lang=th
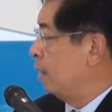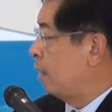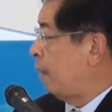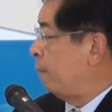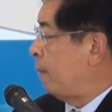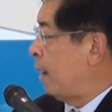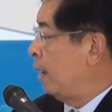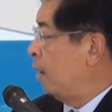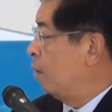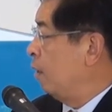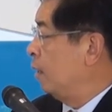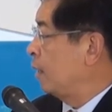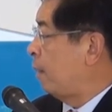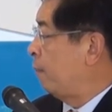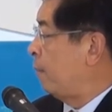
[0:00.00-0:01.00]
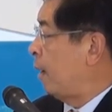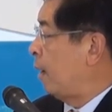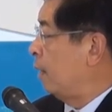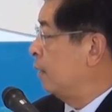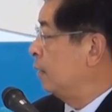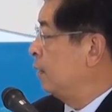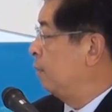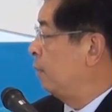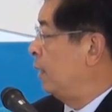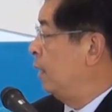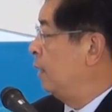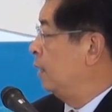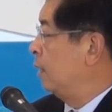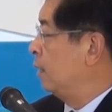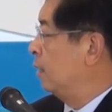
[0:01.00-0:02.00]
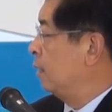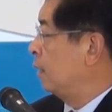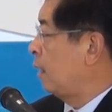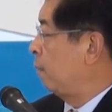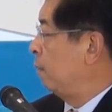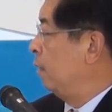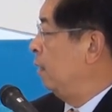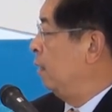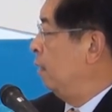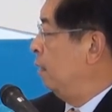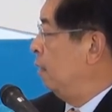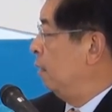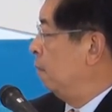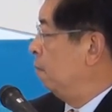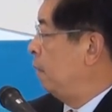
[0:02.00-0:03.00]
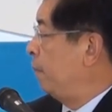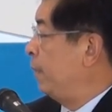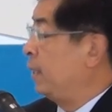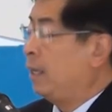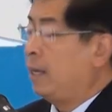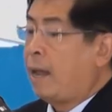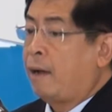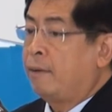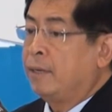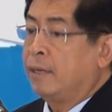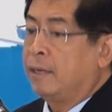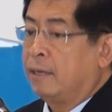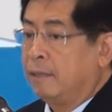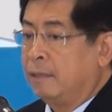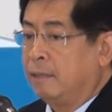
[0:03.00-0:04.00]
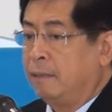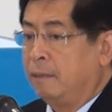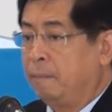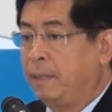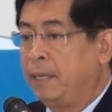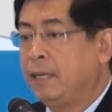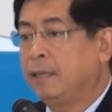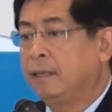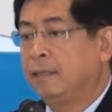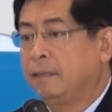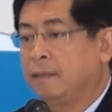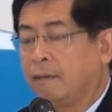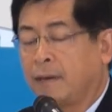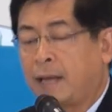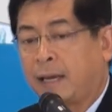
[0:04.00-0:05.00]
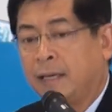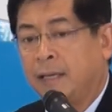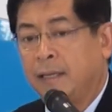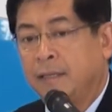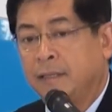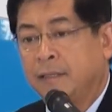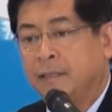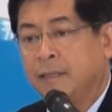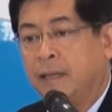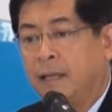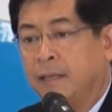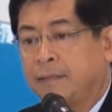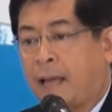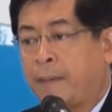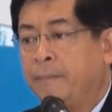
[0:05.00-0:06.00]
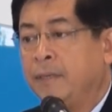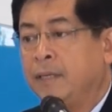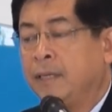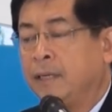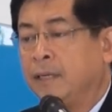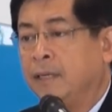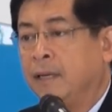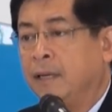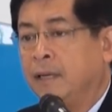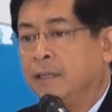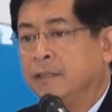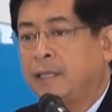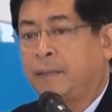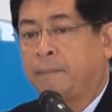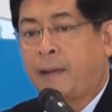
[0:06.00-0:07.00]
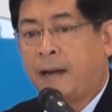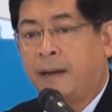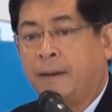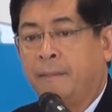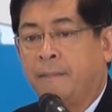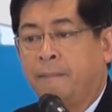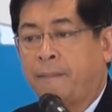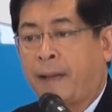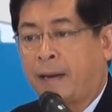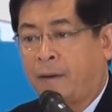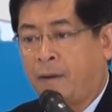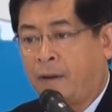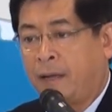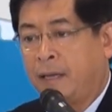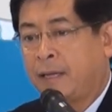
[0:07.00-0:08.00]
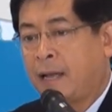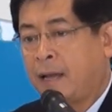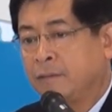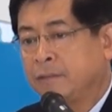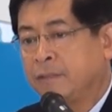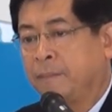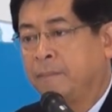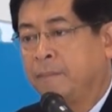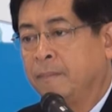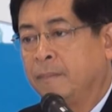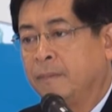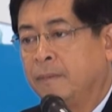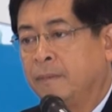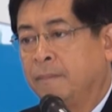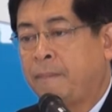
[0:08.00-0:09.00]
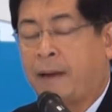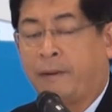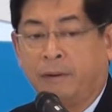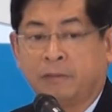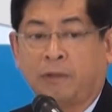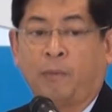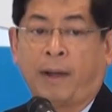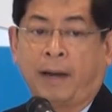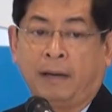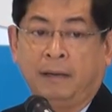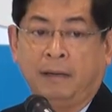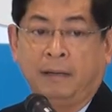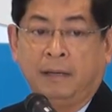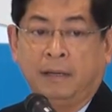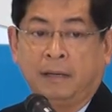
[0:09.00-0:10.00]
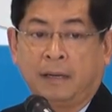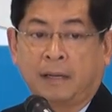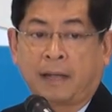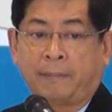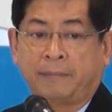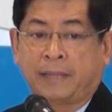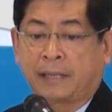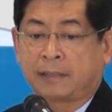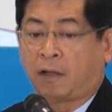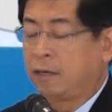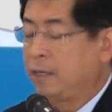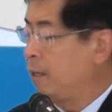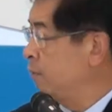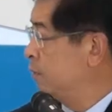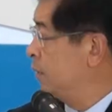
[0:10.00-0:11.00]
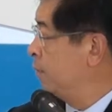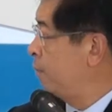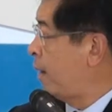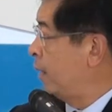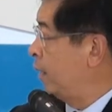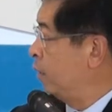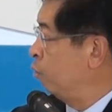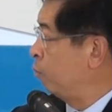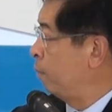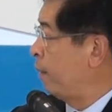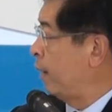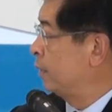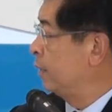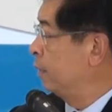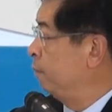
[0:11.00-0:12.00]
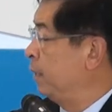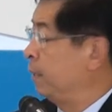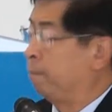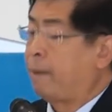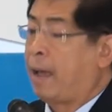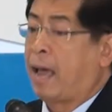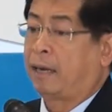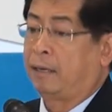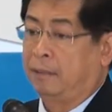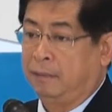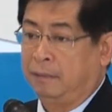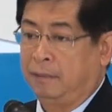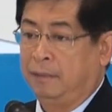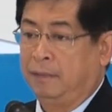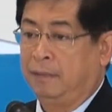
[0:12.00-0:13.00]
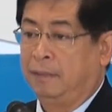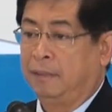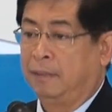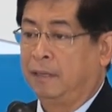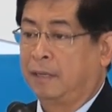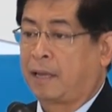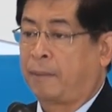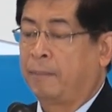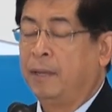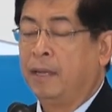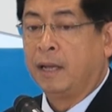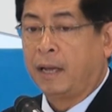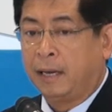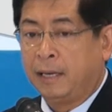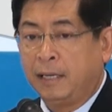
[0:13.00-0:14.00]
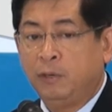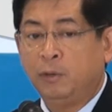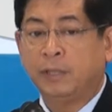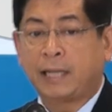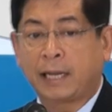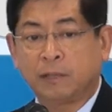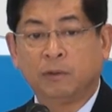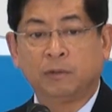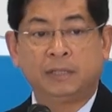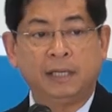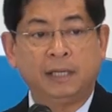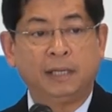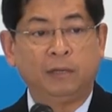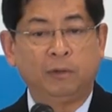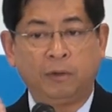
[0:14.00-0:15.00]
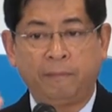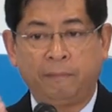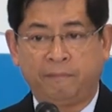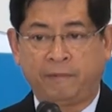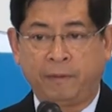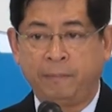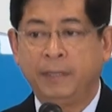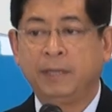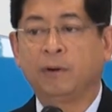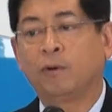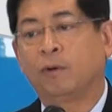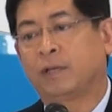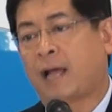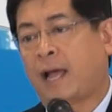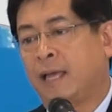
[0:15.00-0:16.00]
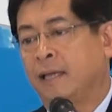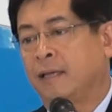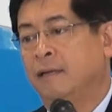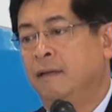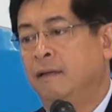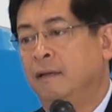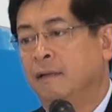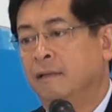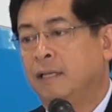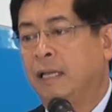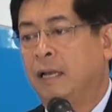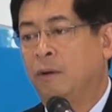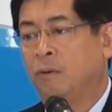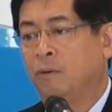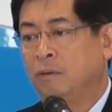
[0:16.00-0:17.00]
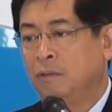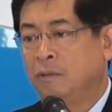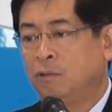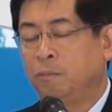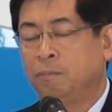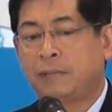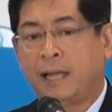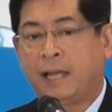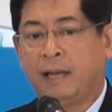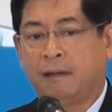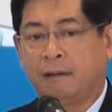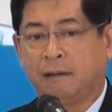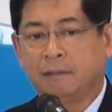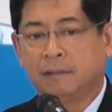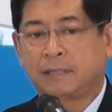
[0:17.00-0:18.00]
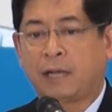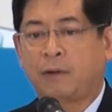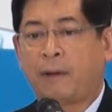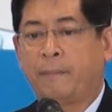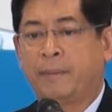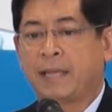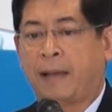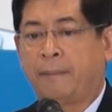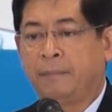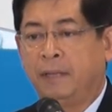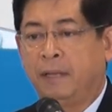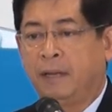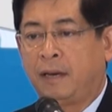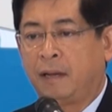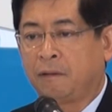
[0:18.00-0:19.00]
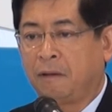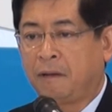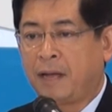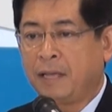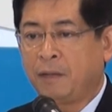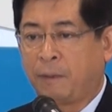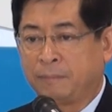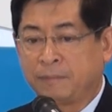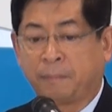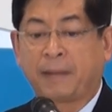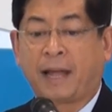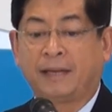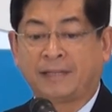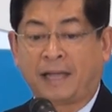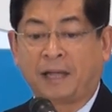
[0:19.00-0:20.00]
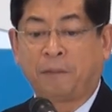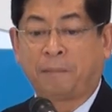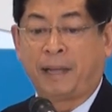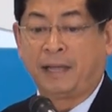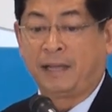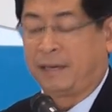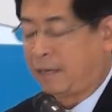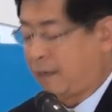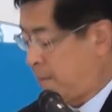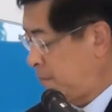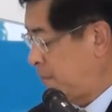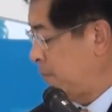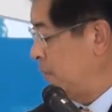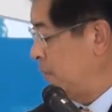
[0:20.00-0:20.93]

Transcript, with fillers: กลับมาแล้วค่อยกลับมาขึ้นมาเรื่อยๆนะครับเมื่อปีที่แล้วเนี่ยพีคของแหล่งนี้คือ 37,890 บาร์เรลต่อวันนะครับจากตอนที่เราซื้อมาเนี่ยอยู่ประมาณสัก 1 8นะครับอันนี้ด้วยเทคโนโลยีด้วยฝีมือของคนไทยที่เราทุ่มเทแล้วก็ใช้ความพยายาม แล้วก็ให้ความสำคัญใส่เข้าไปนะครับ